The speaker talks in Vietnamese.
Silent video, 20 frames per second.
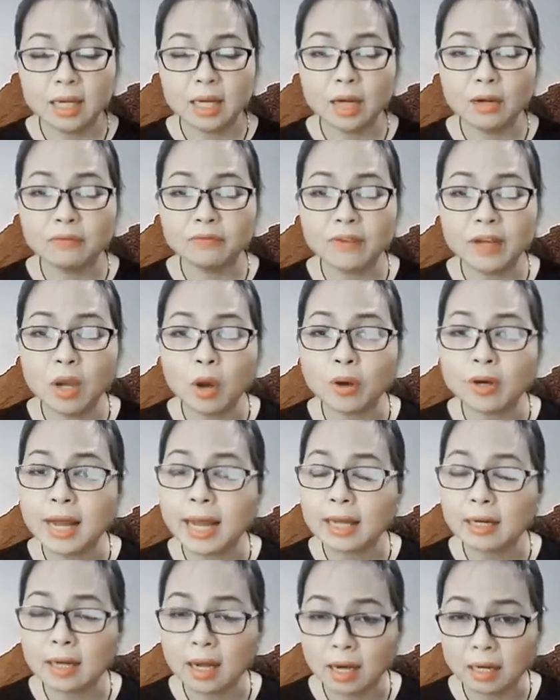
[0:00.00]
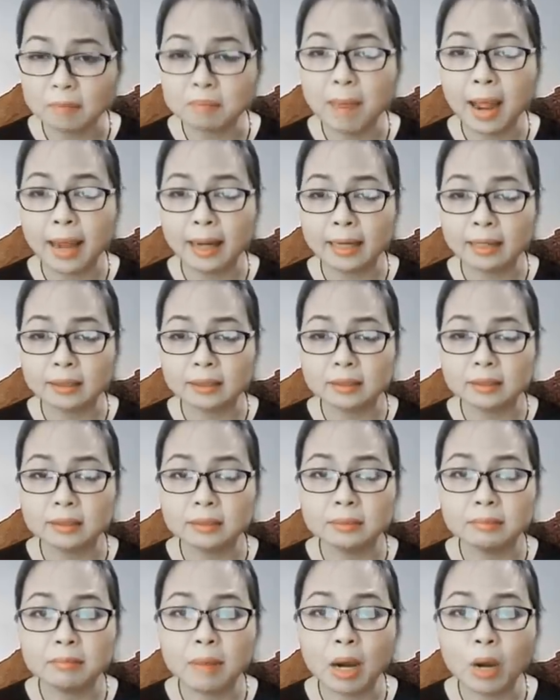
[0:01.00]
Không phải họ đang nợ bạn,
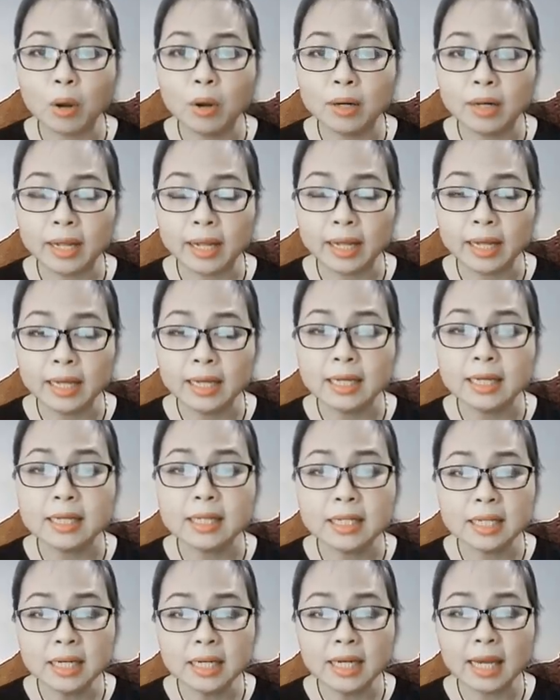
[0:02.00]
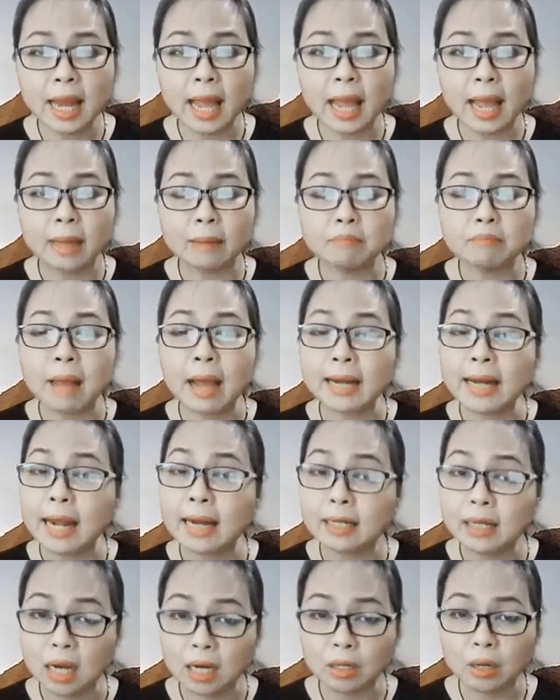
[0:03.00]
mà có lẽ chính là bạn
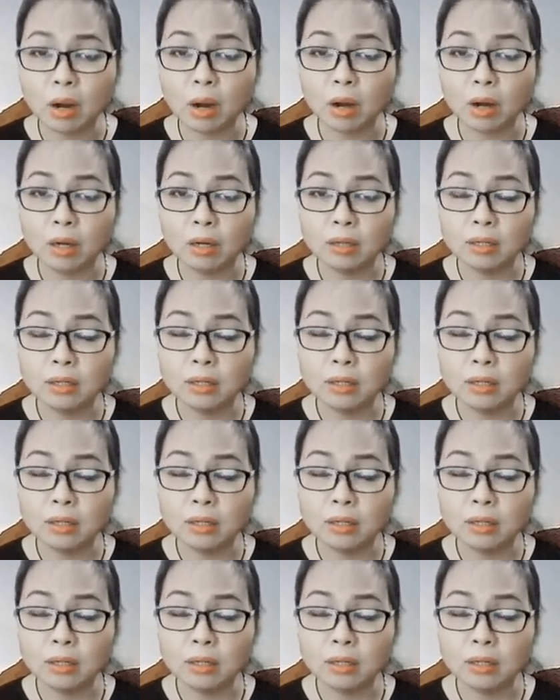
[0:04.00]
đang nợ họ.